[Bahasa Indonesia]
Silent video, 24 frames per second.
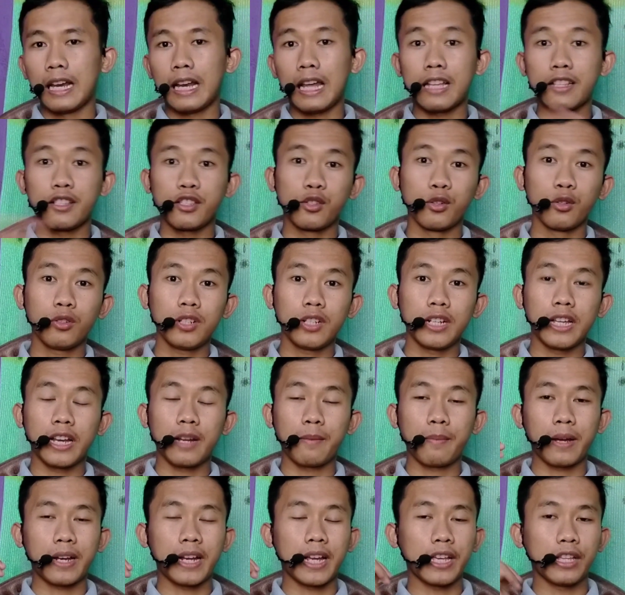Lanjut
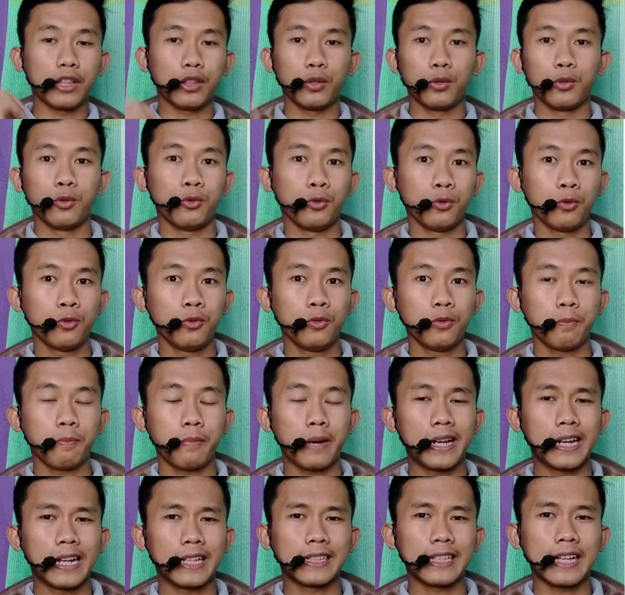daripada itu,
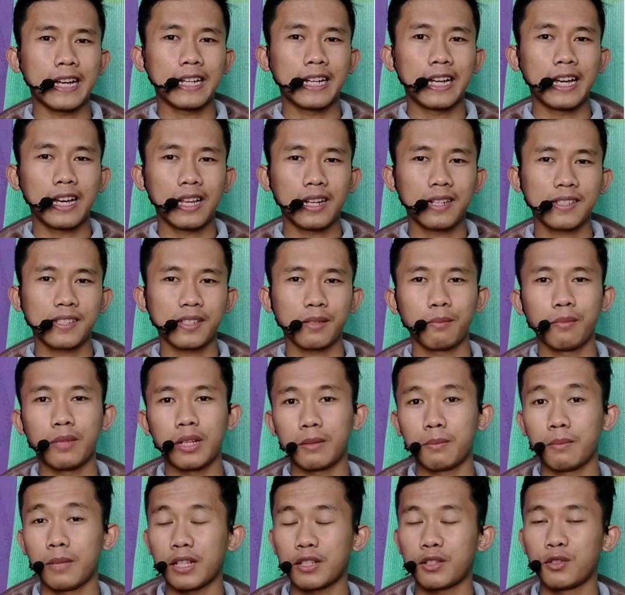pada tanggal
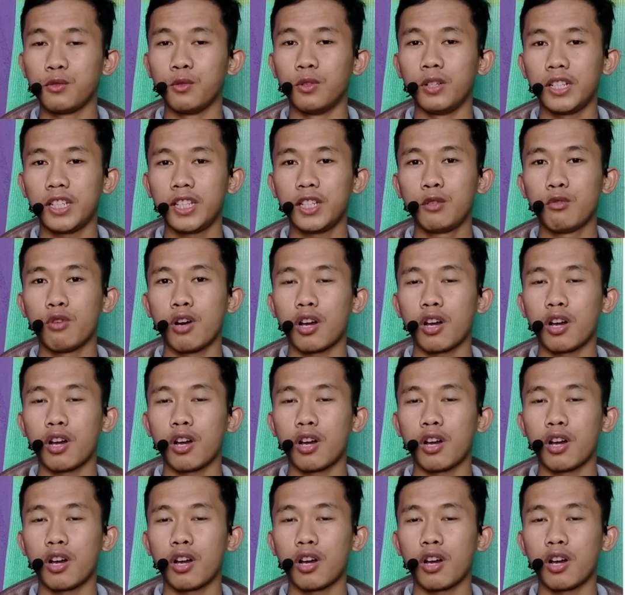19 Juli